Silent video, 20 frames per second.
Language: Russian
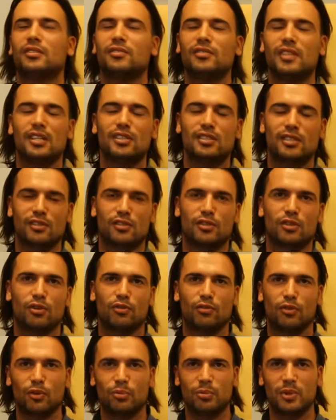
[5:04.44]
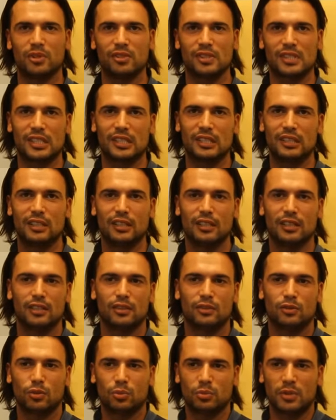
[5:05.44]
внешне все, влюбился.
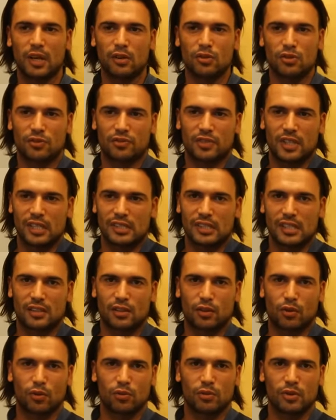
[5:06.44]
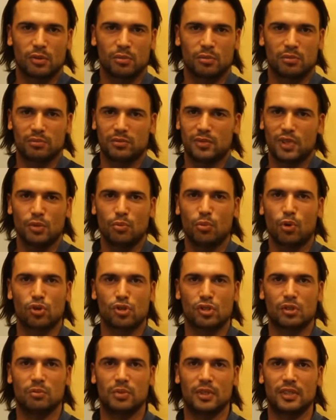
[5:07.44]
Но у меня уже в 30 такого не, не
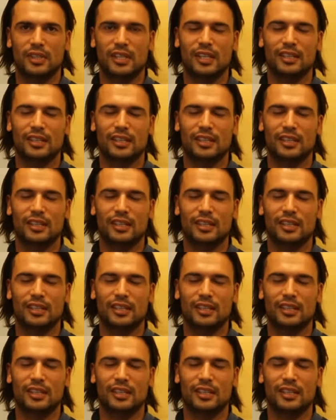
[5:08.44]
может быть,